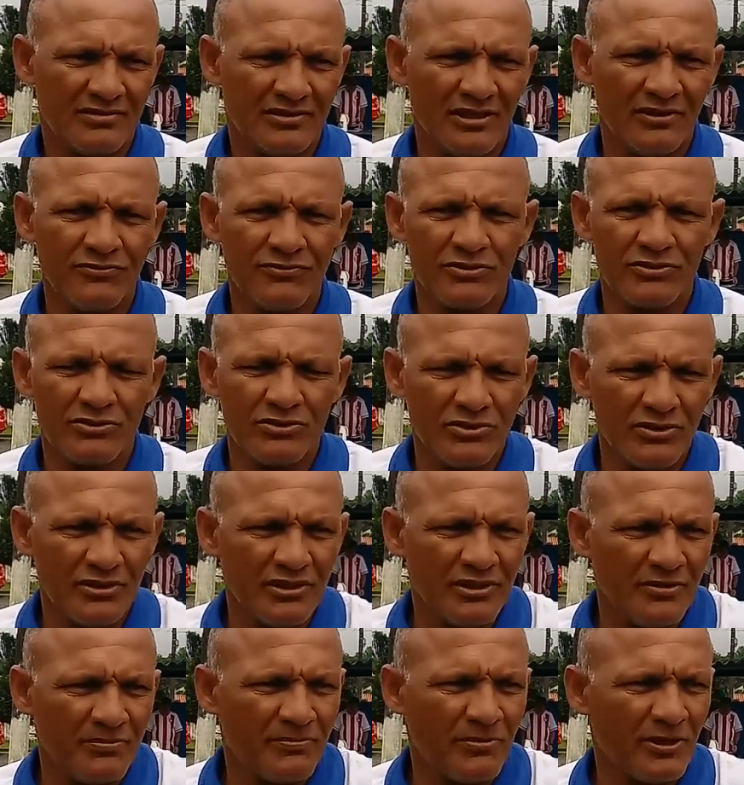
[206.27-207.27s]
têm
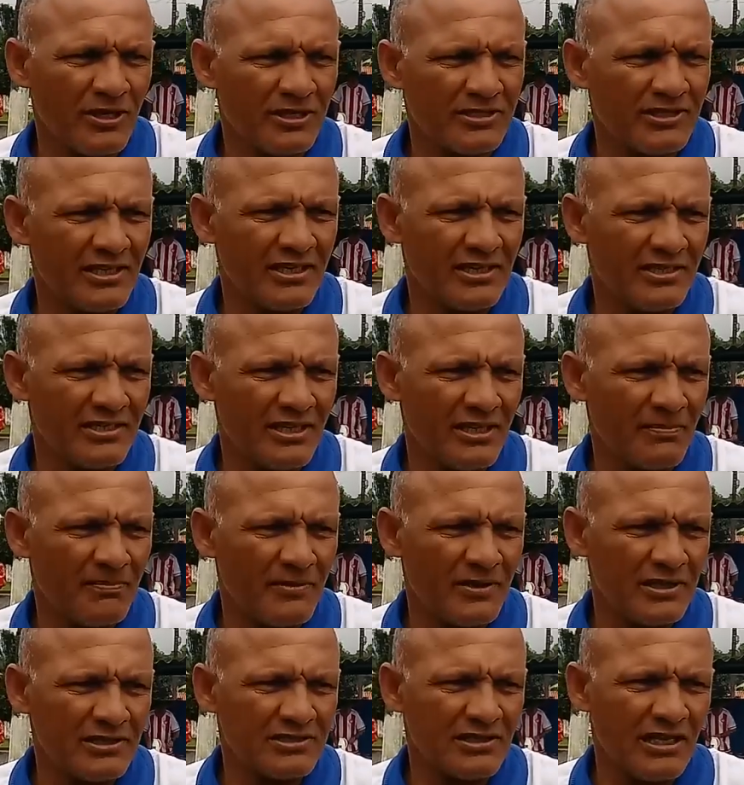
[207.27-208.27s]
futuro e pode aí, de
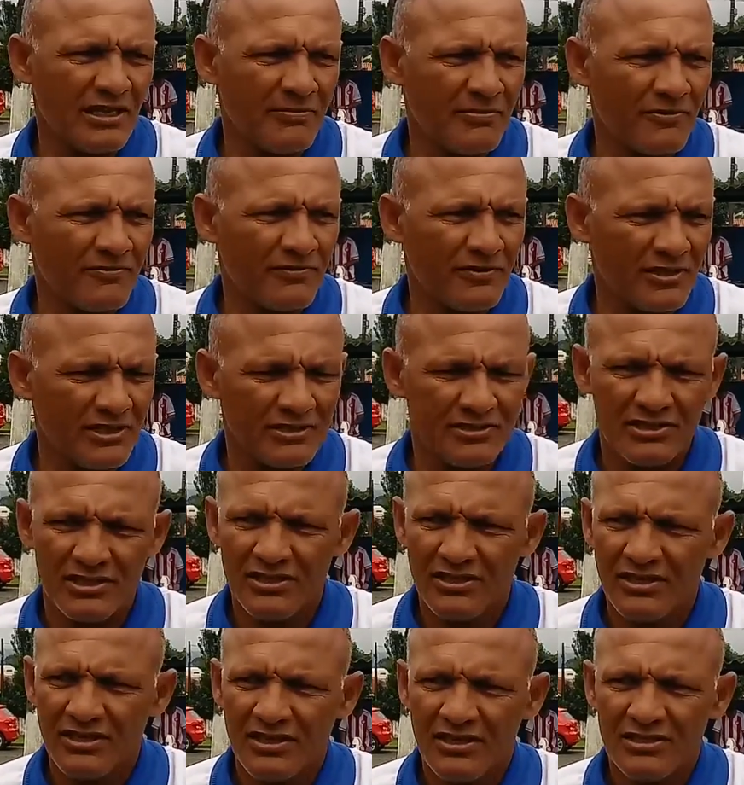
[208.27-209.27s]
repente, lá para frente,
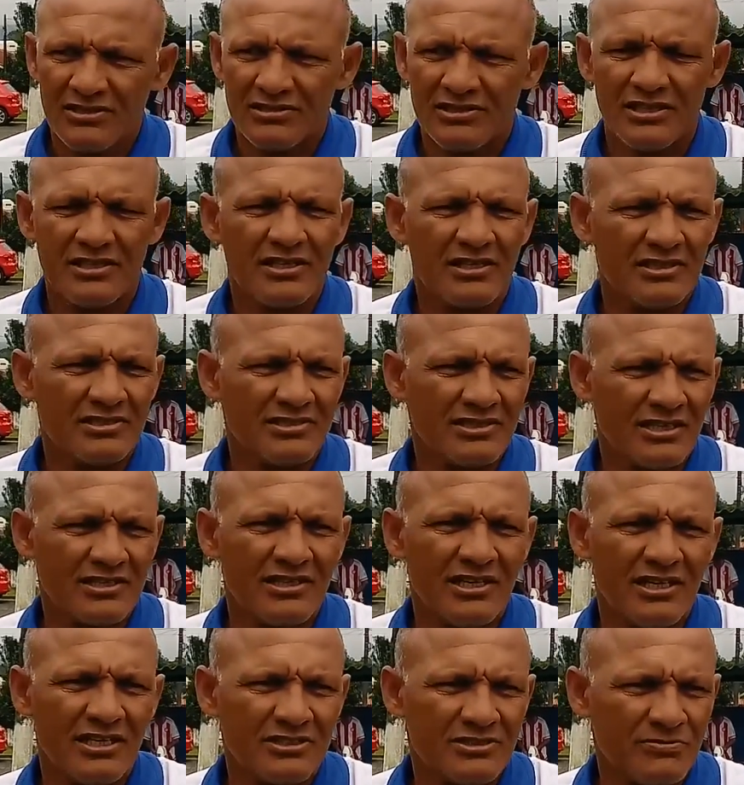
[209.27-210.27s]
ser grandes
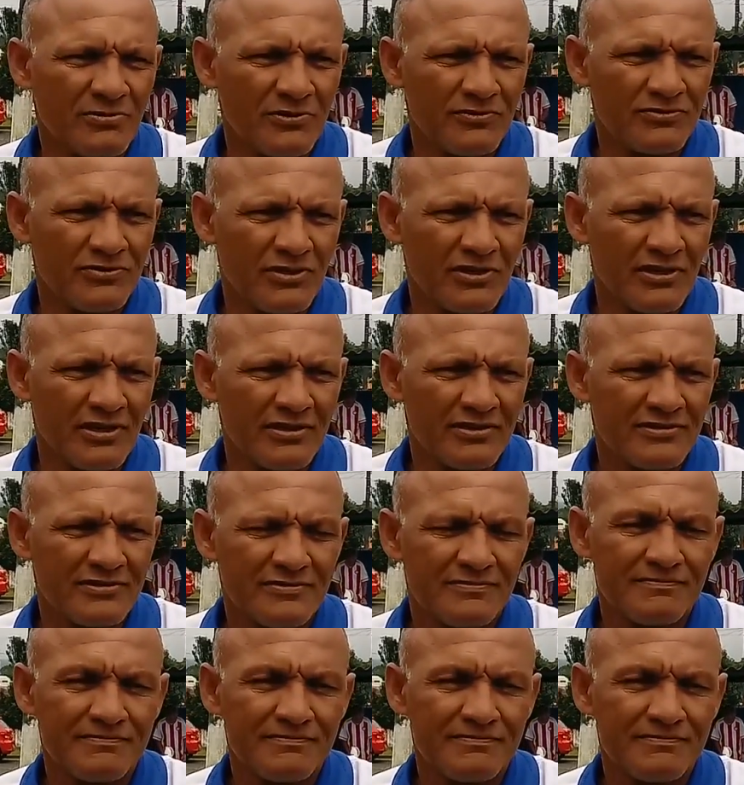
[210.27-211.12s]
atletas profissionais.